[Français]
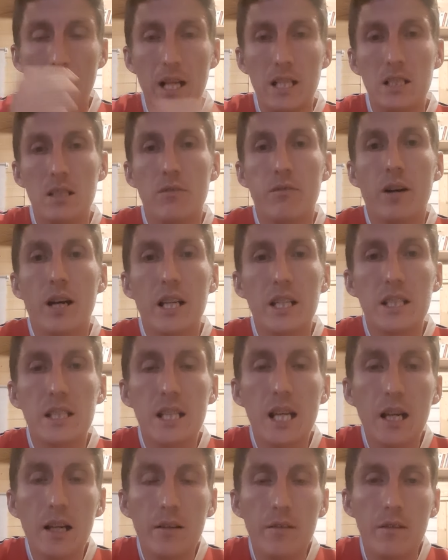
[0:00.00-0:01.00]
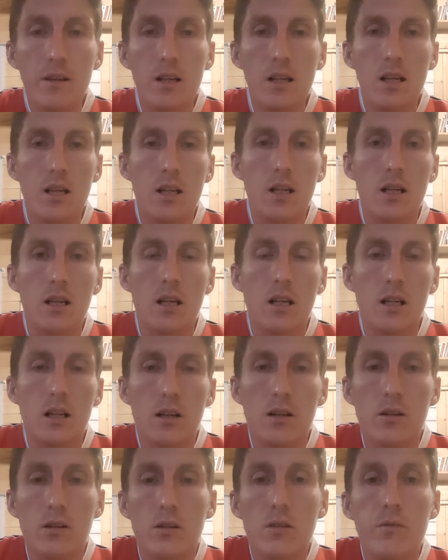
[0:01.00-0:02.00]
à ces pharisiens,
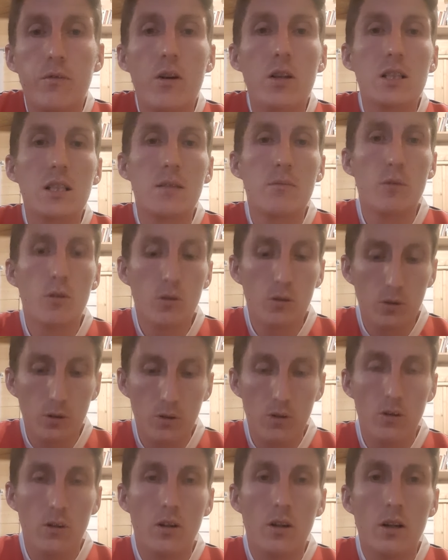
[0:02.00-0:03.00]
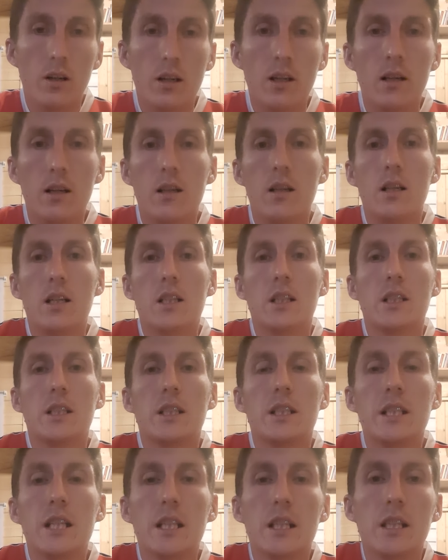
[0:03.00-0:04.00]
euh, forcément, euh,
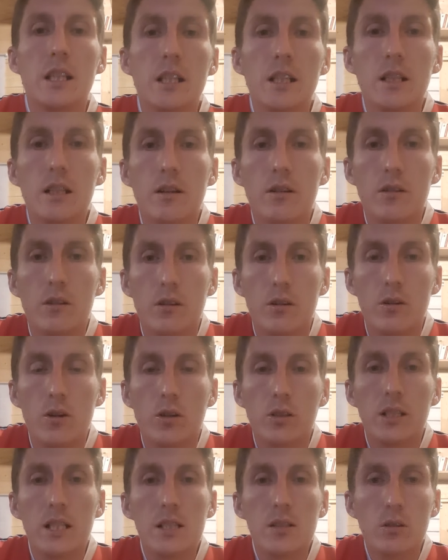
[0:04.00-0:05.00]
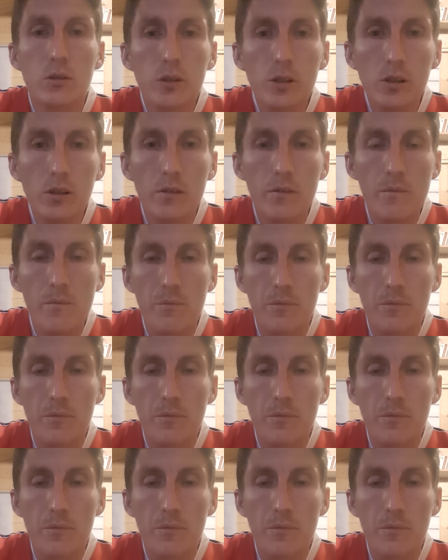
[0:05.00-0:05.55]
qui étaient euh, leurs descendants,